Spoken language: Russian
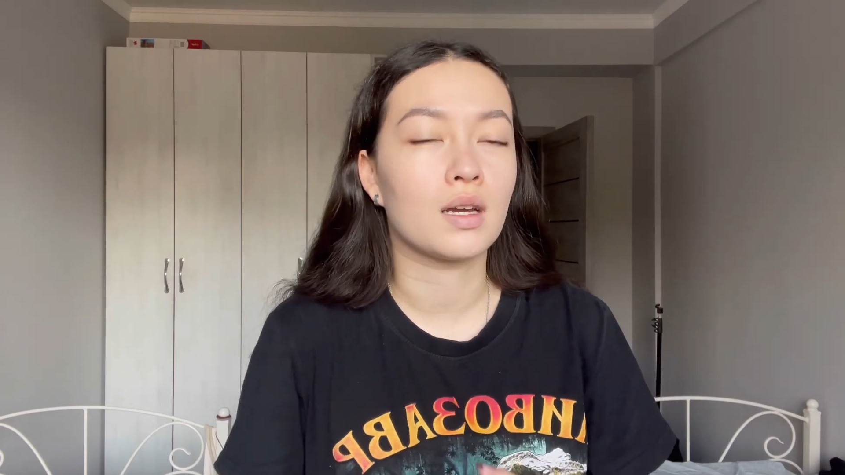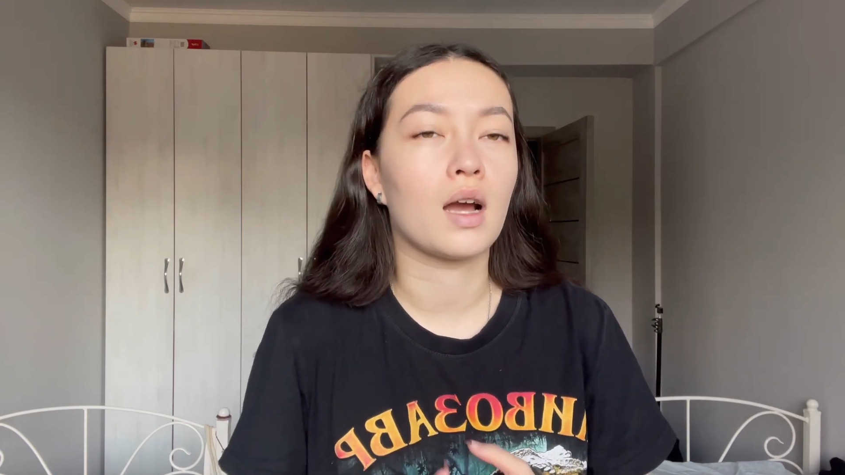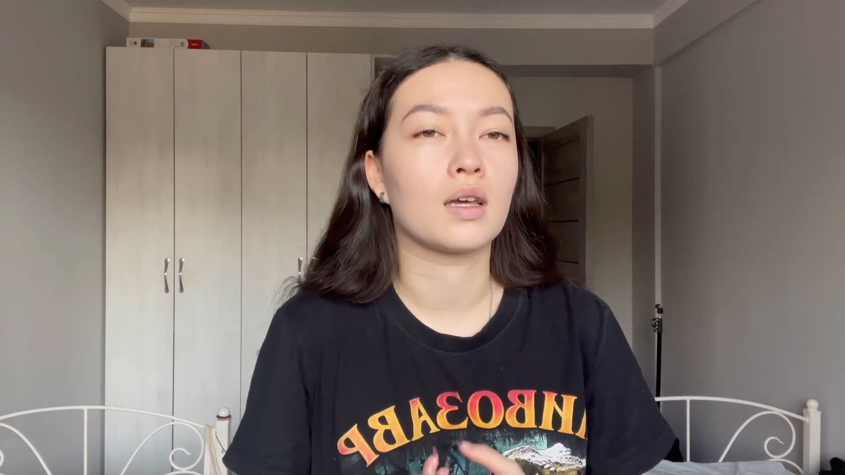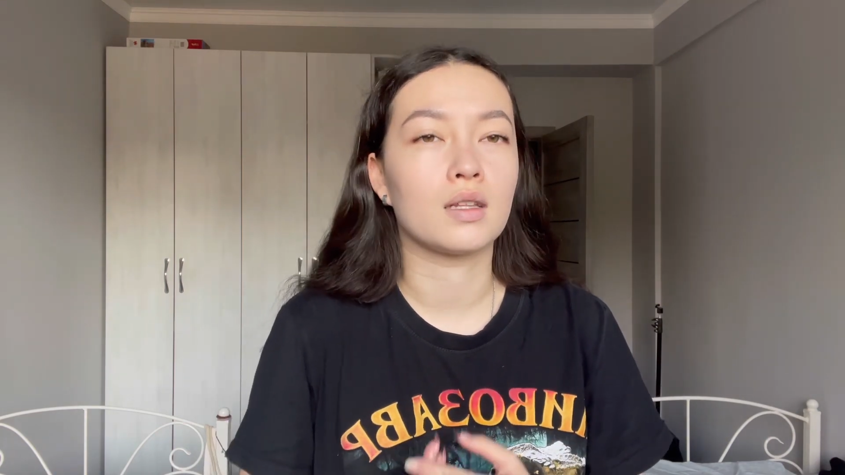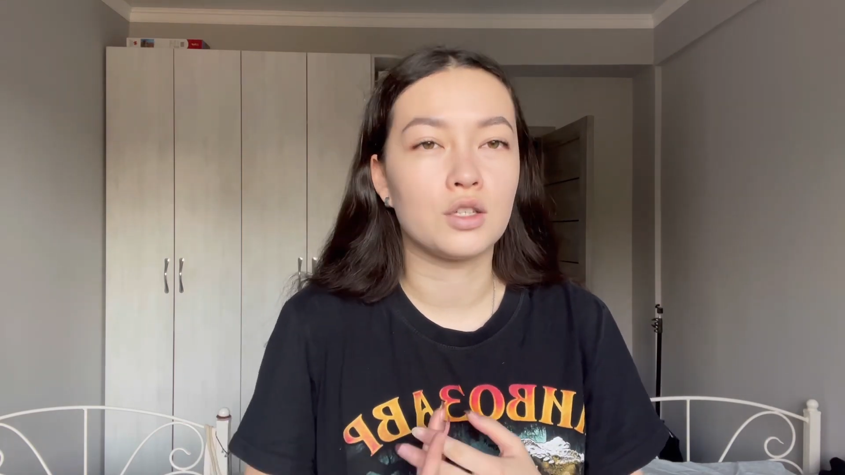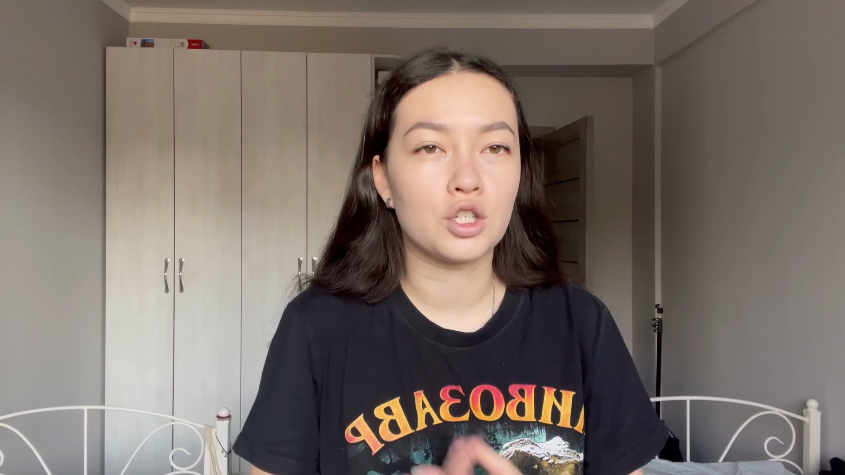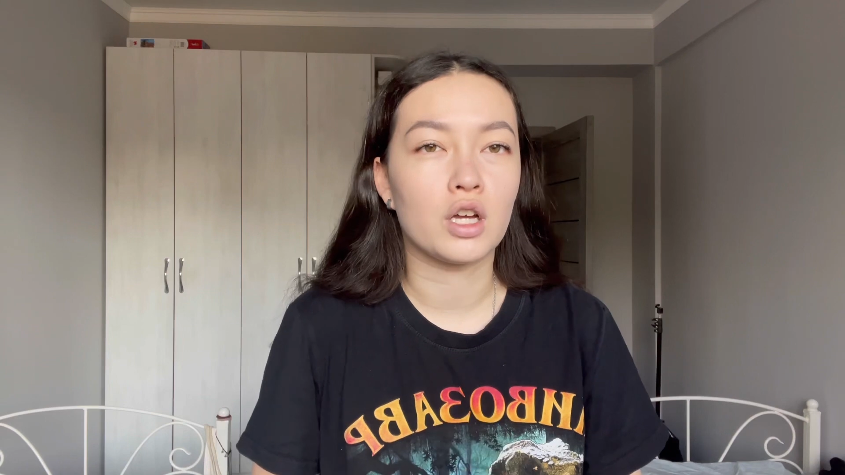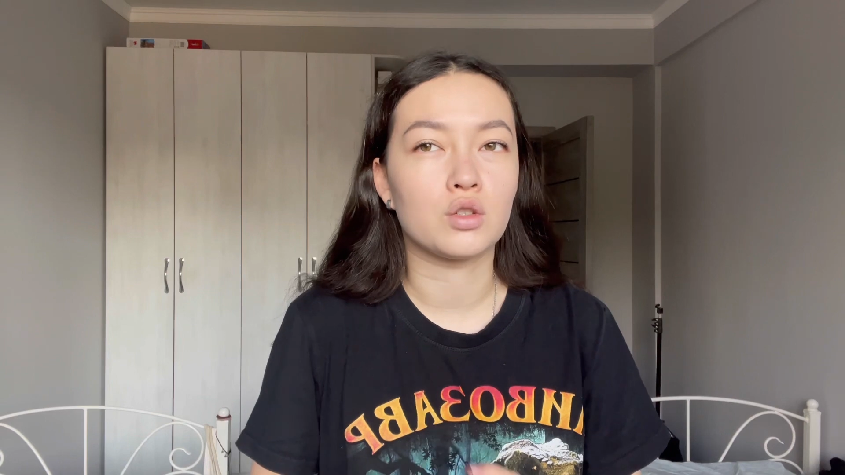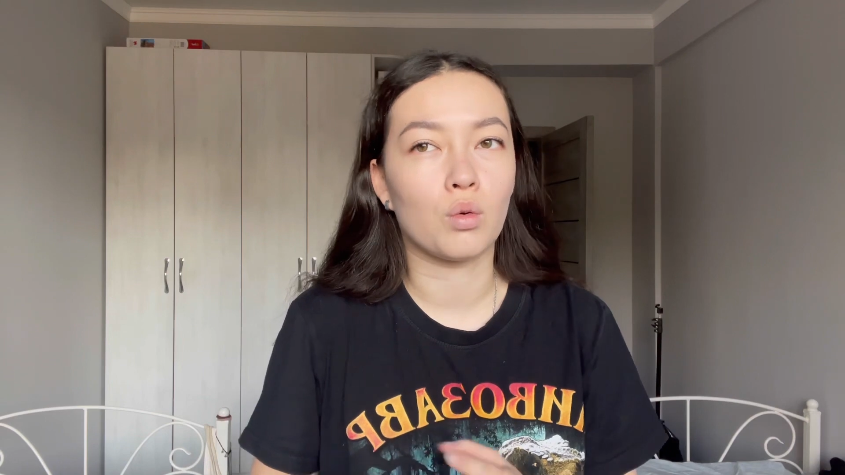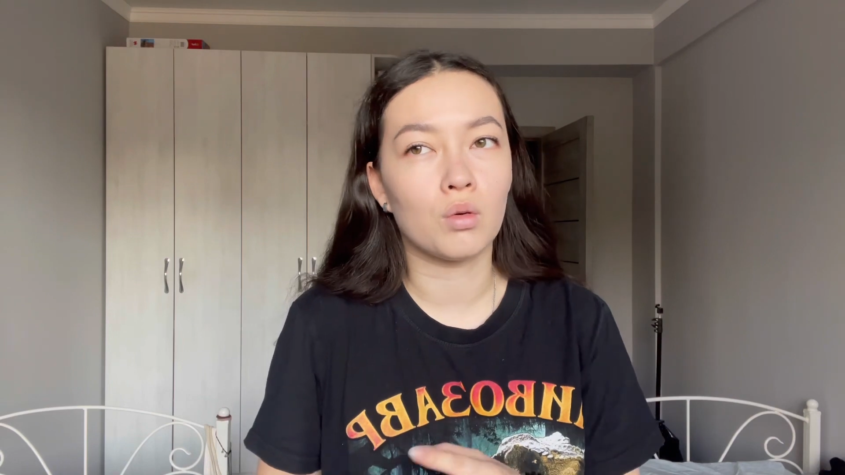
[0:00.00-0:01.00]
как
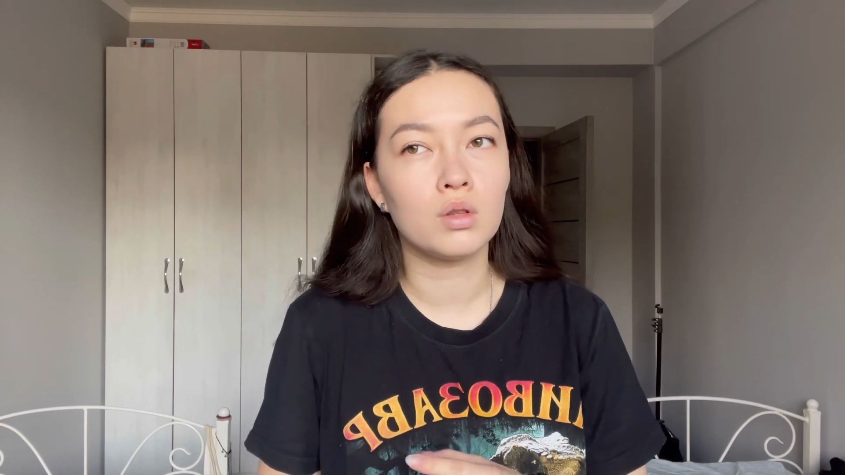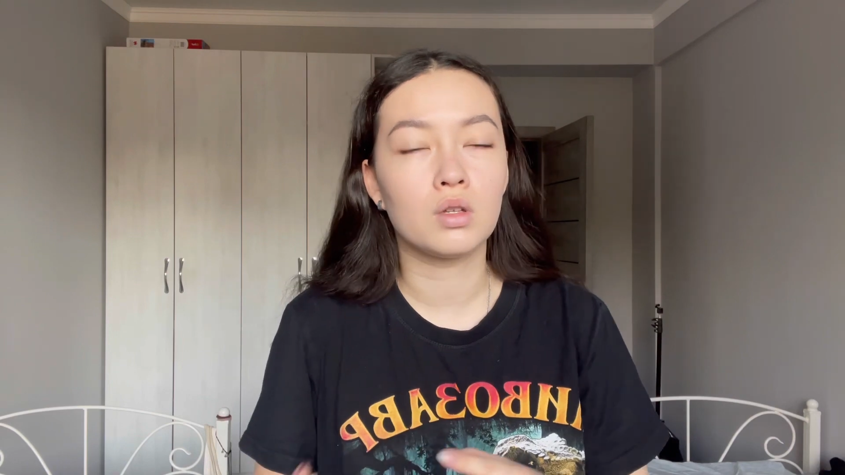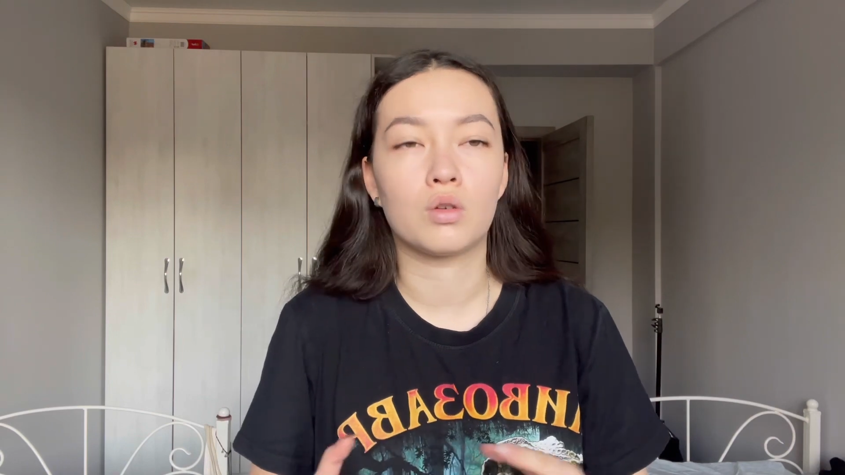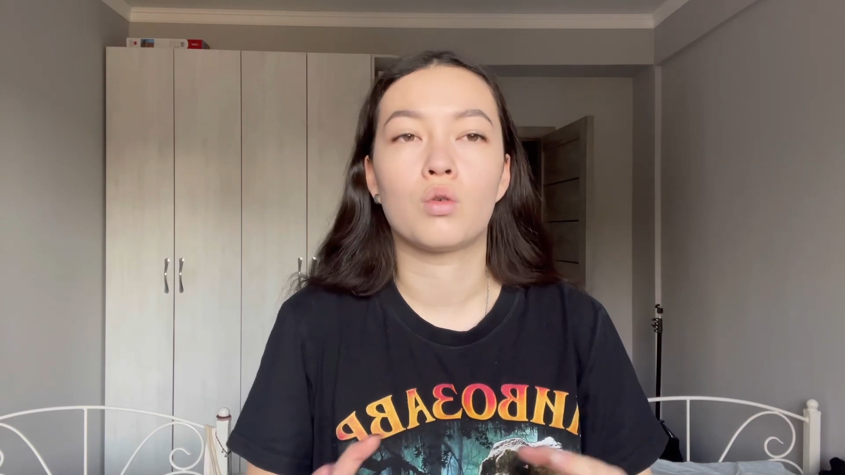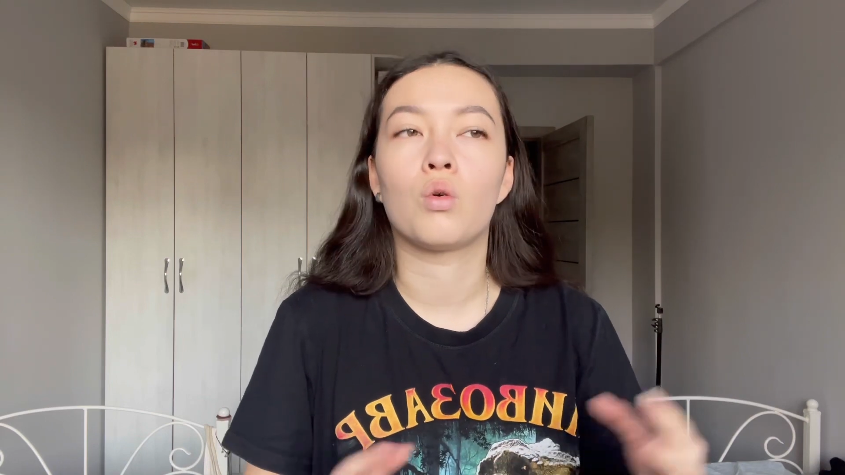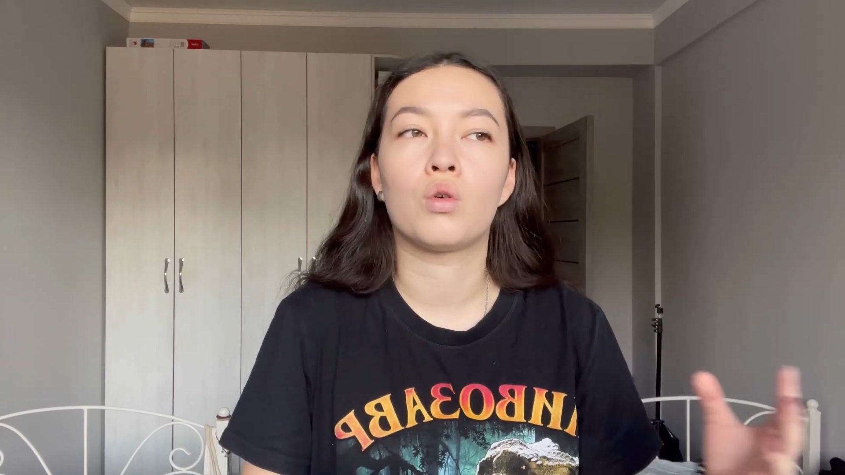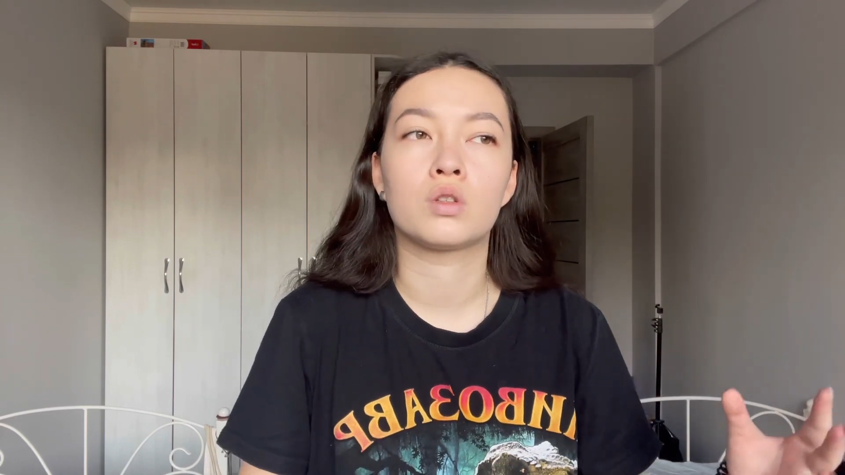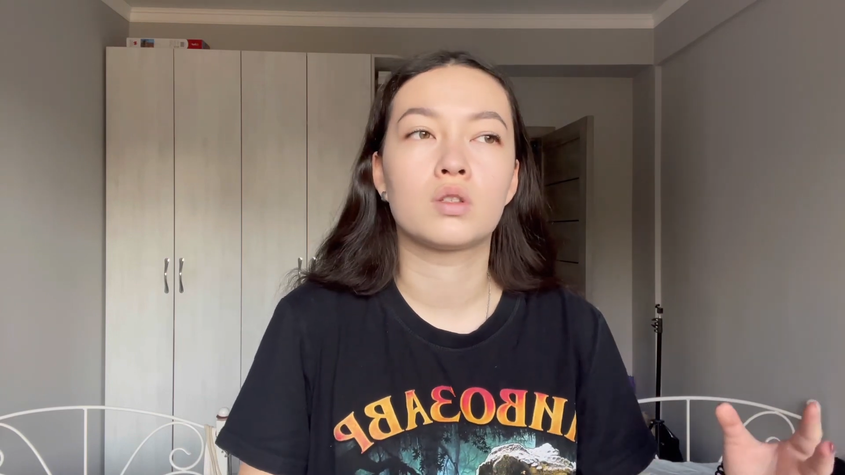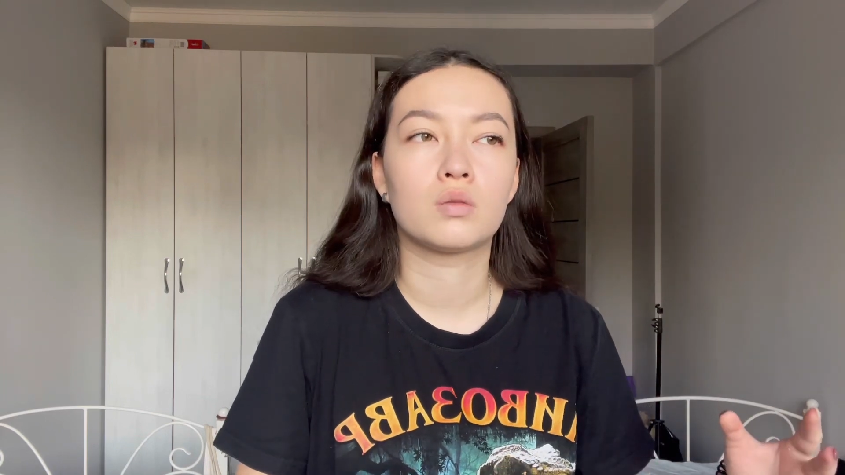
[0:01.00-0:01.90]
отличать отдых от